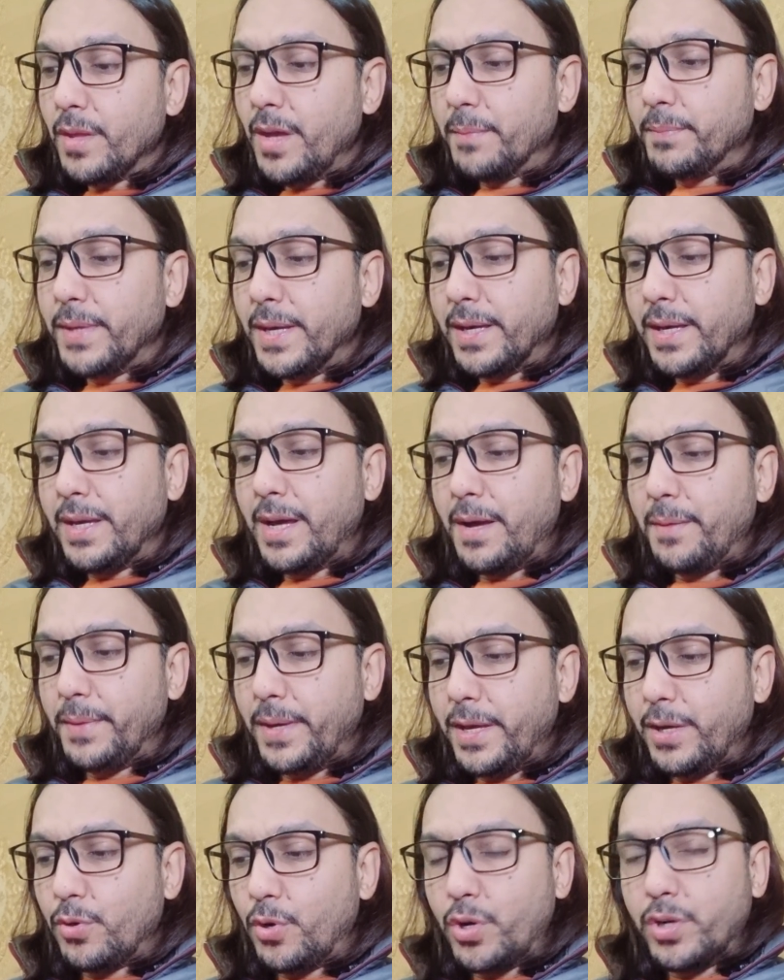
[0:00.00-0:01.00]
अब देखें अब
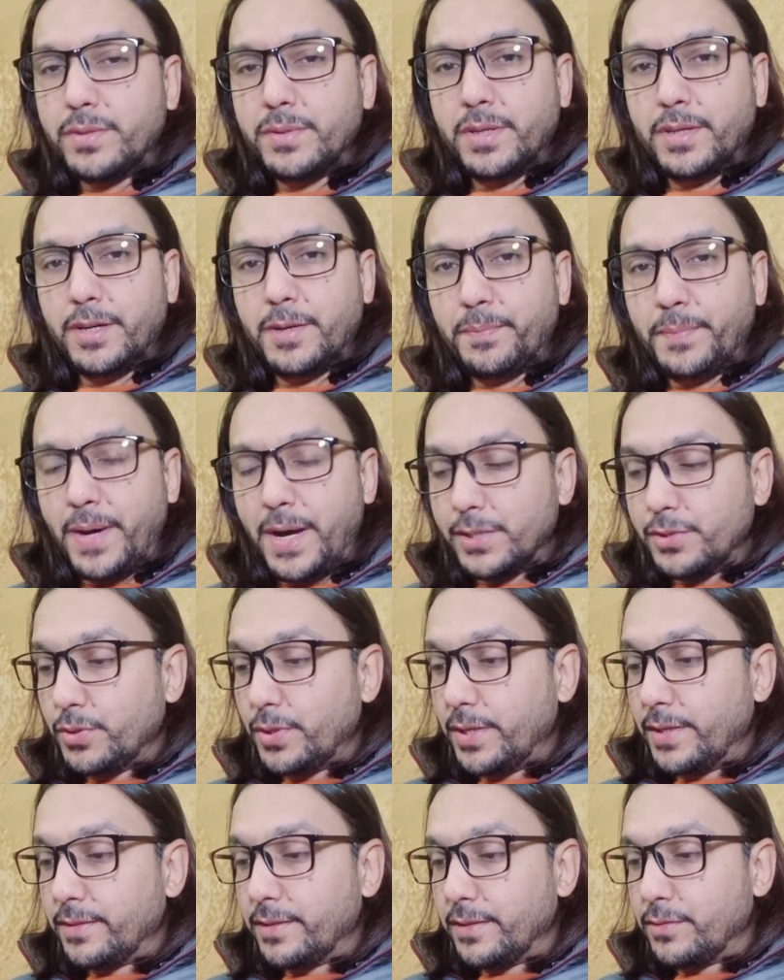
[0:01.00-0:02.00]
एक और बात
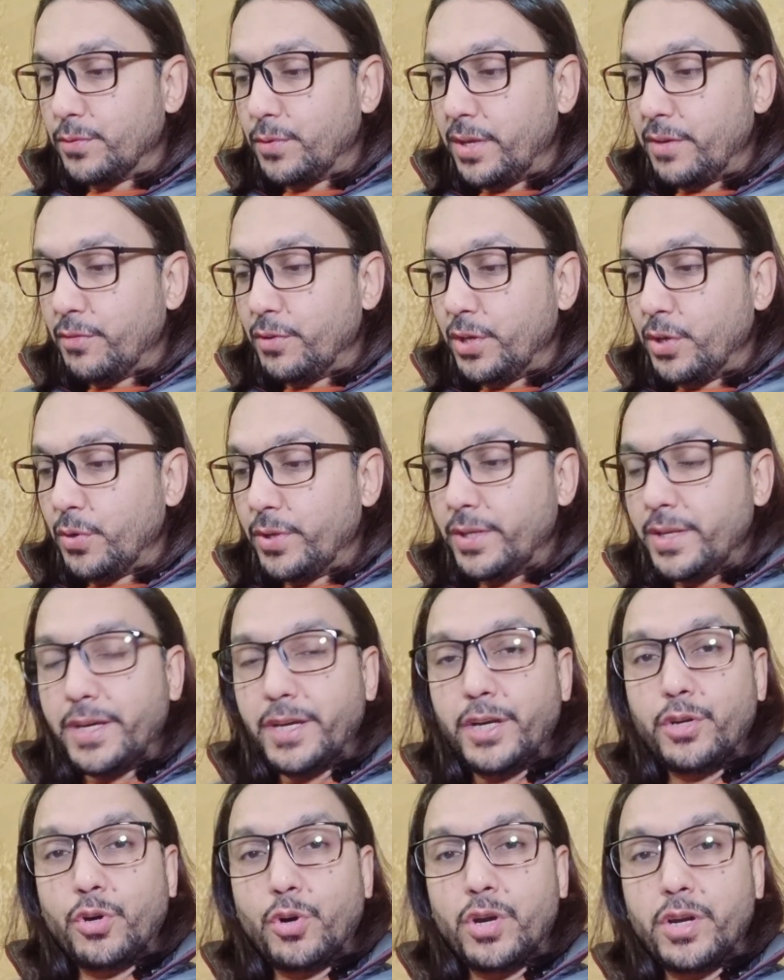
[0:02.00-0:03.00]
जो डिस्कस हो रही है वो ये हो रही है
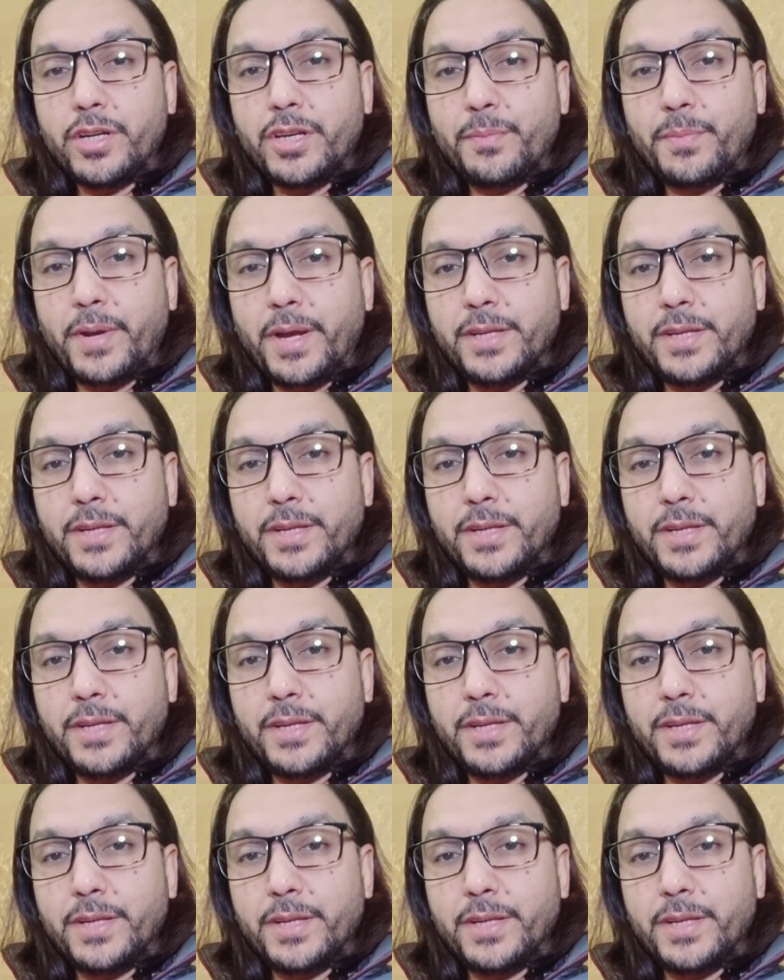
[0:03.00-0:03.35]
कि डॉलर की